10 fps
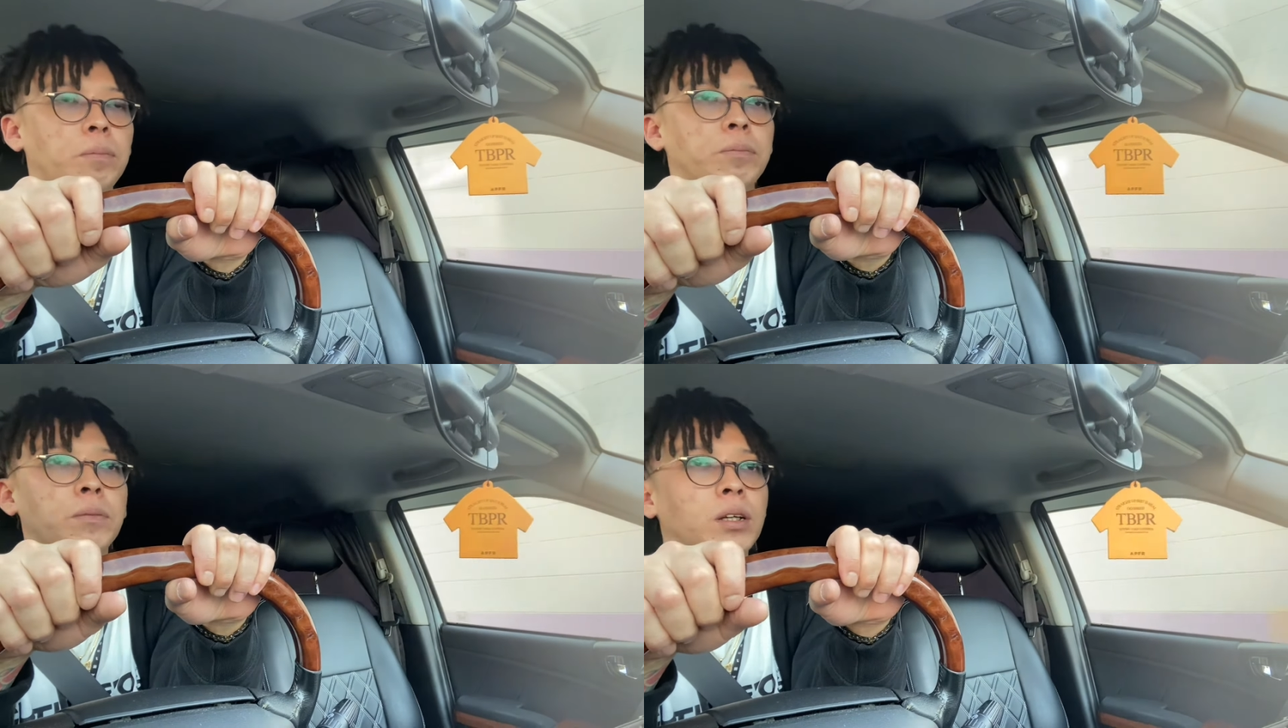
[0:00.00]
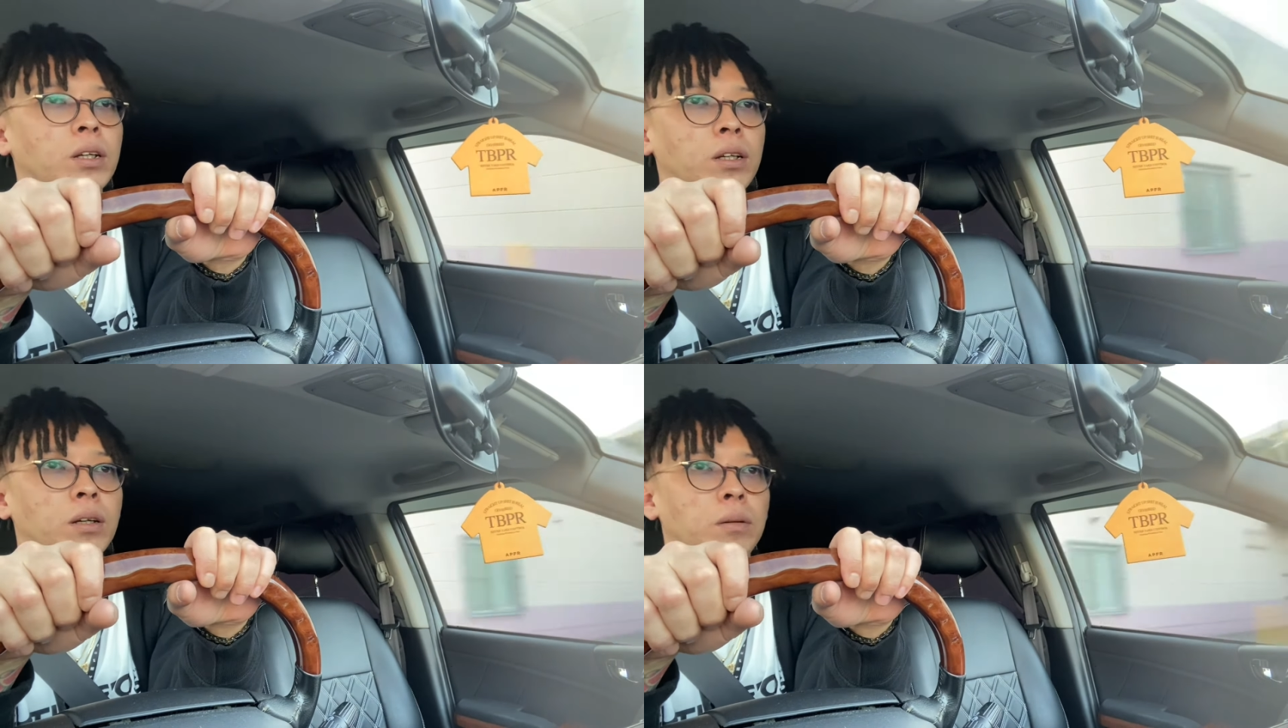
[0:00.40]

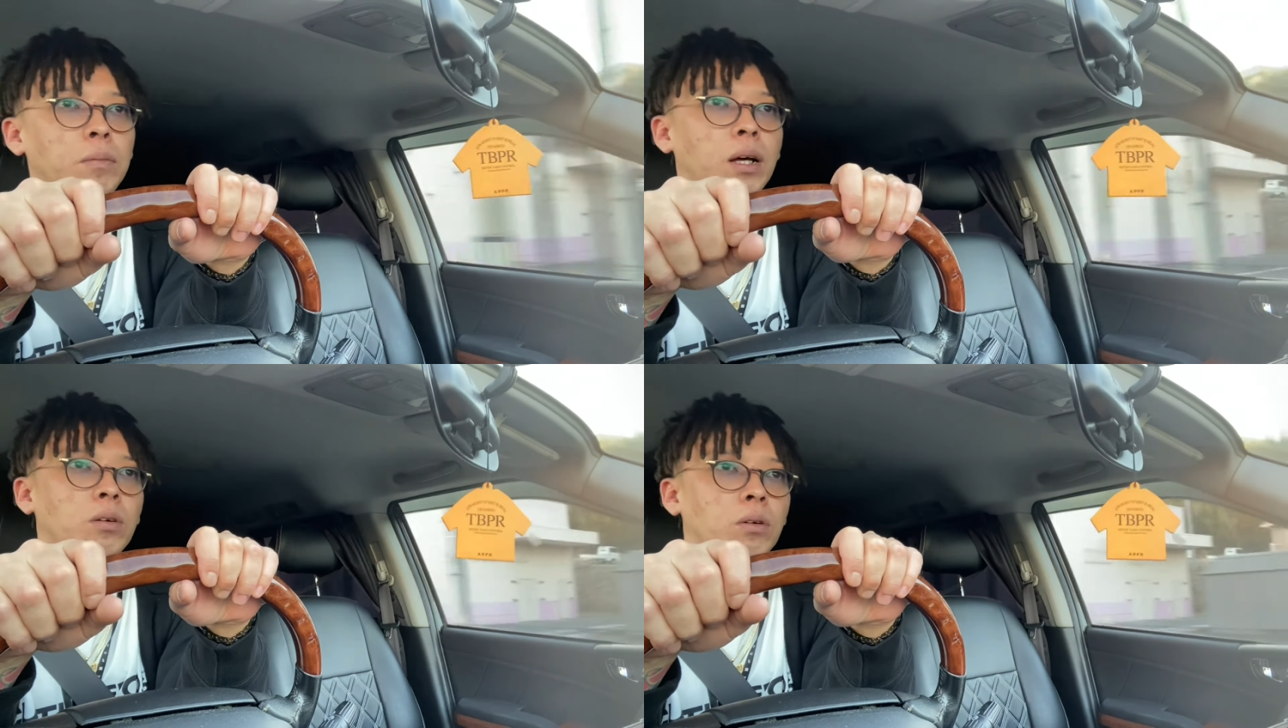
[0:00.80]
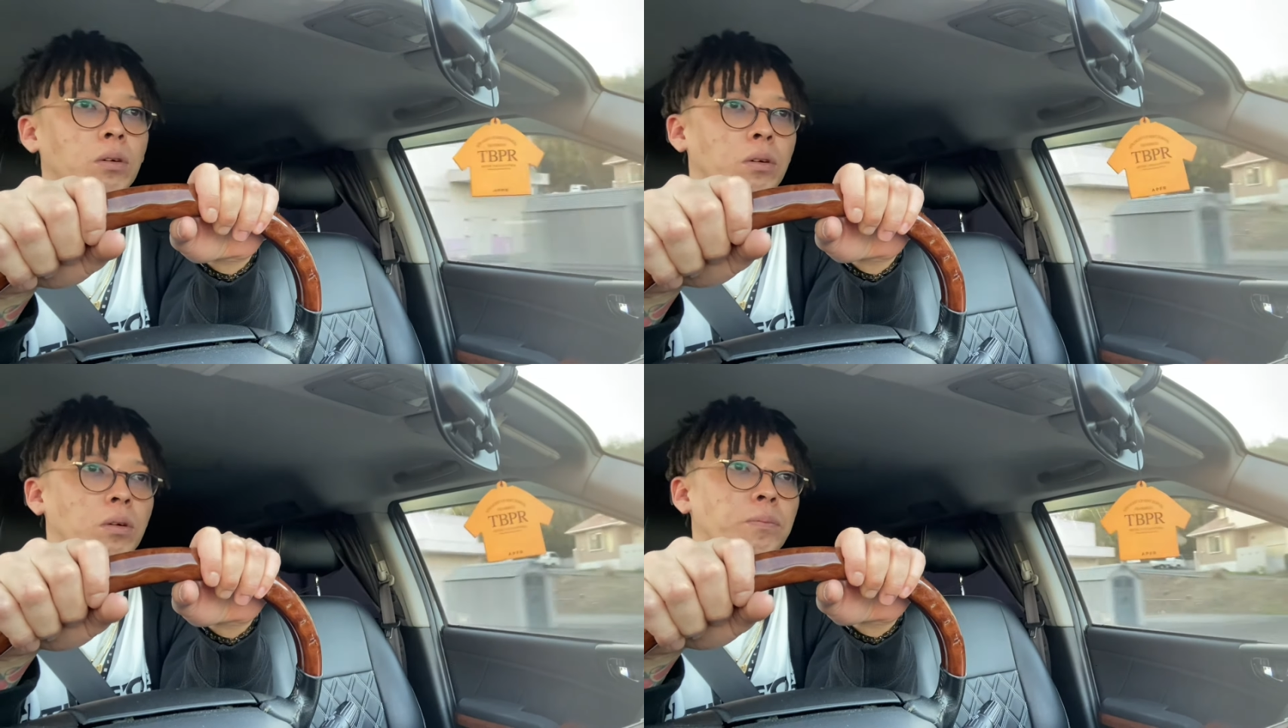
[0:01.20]
まあ、あ
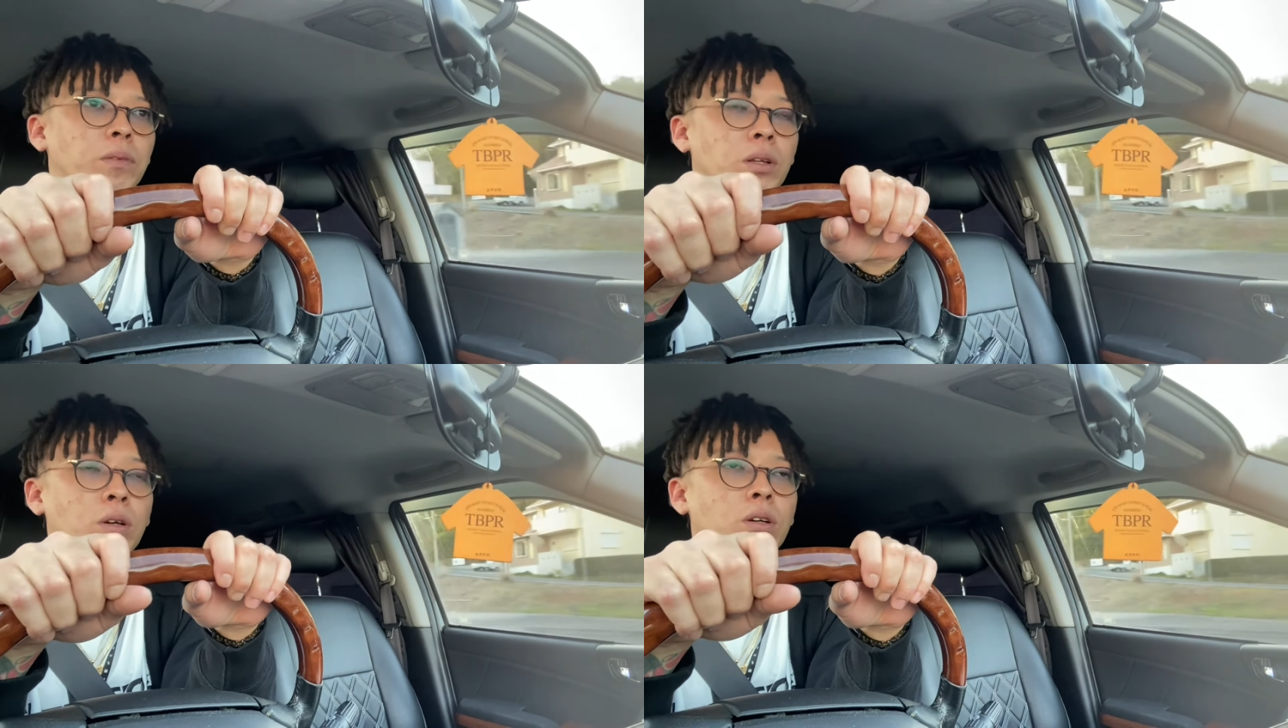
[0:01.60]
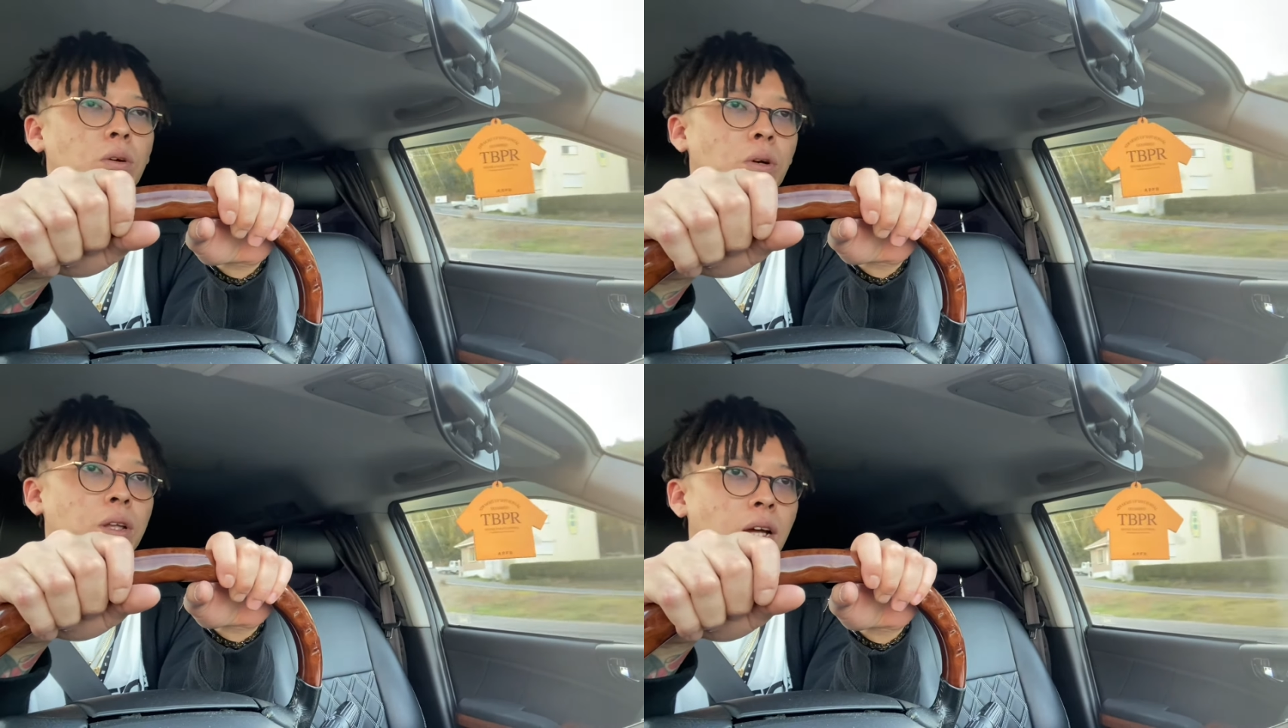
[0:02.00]
の
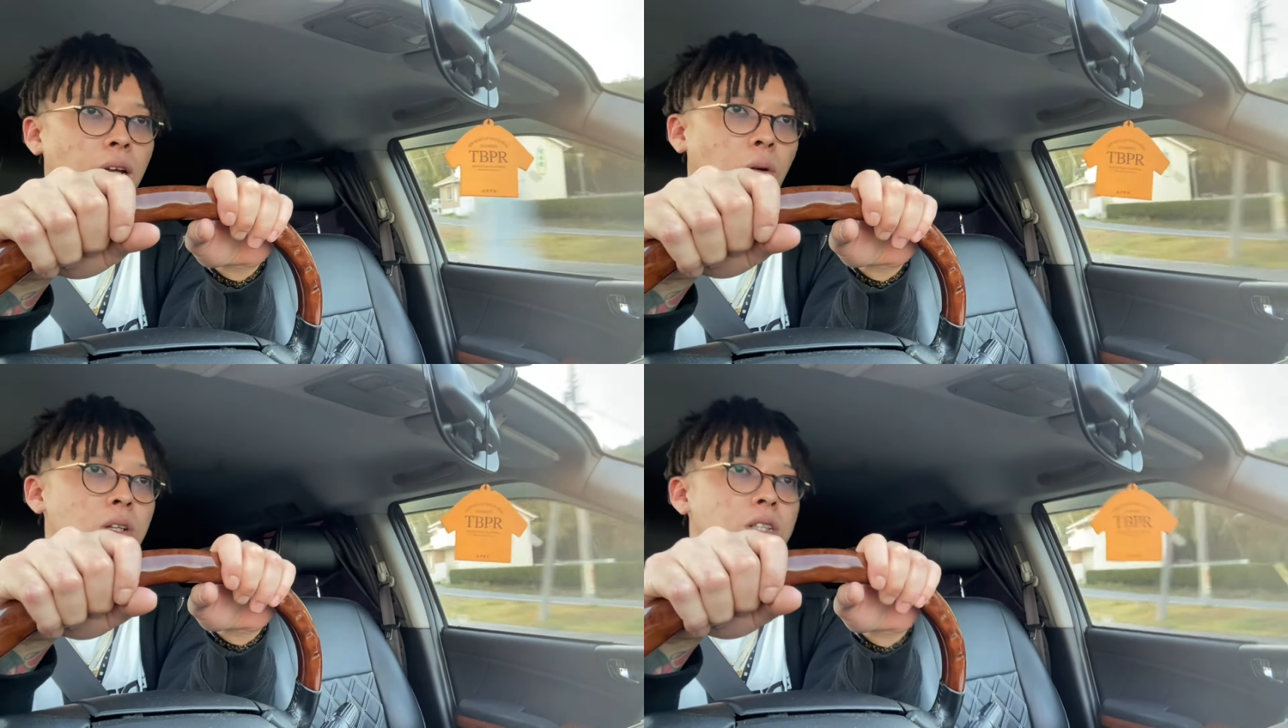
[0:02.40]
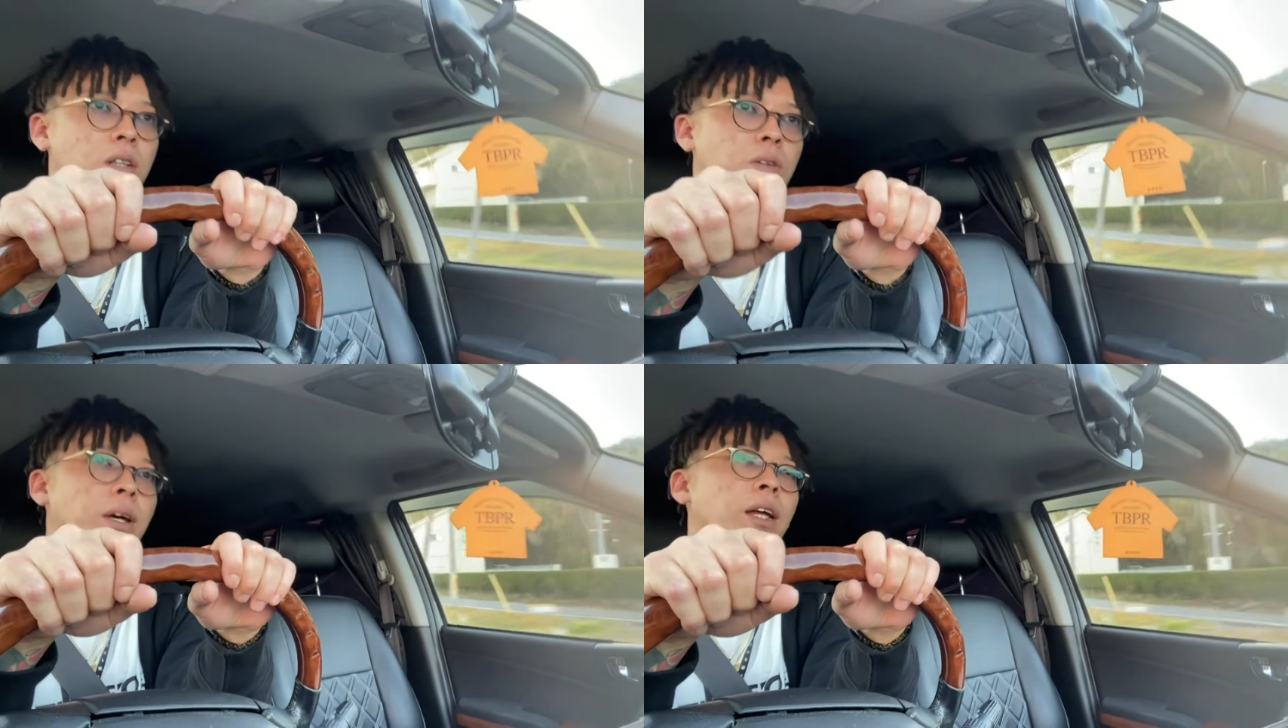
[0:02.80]
服置いたり、
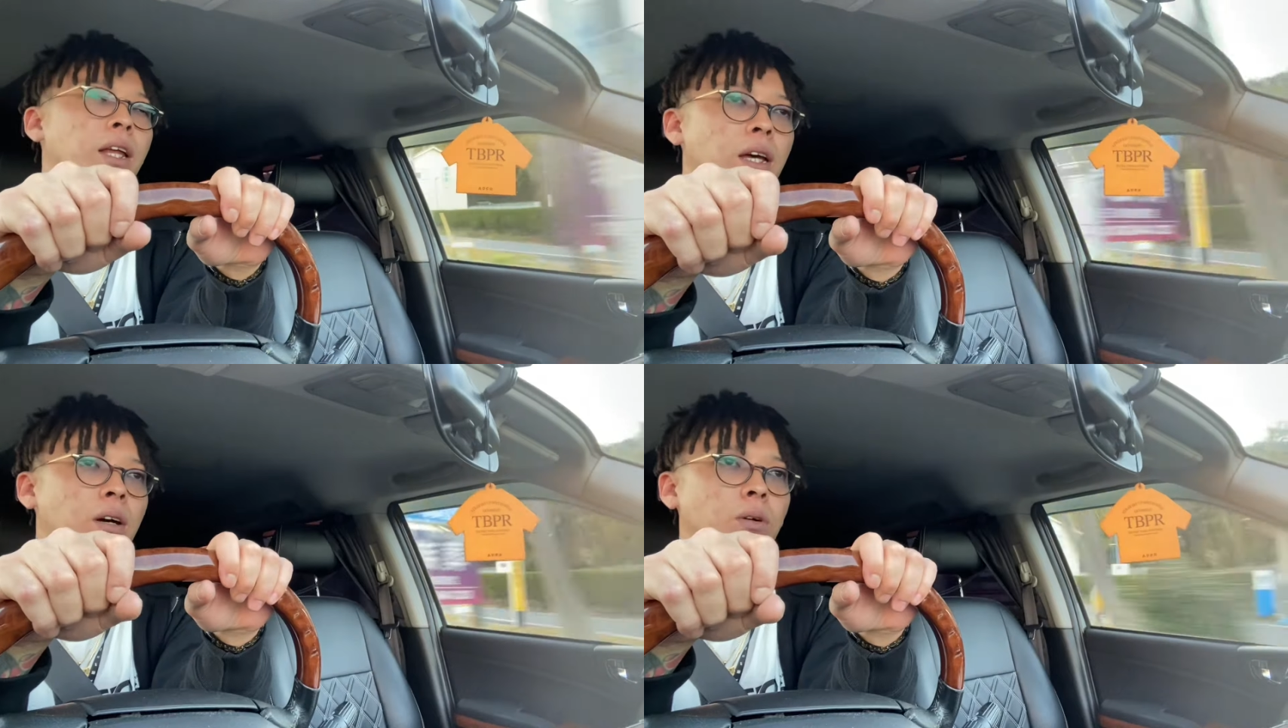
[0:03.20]
オリジナルのウェアね、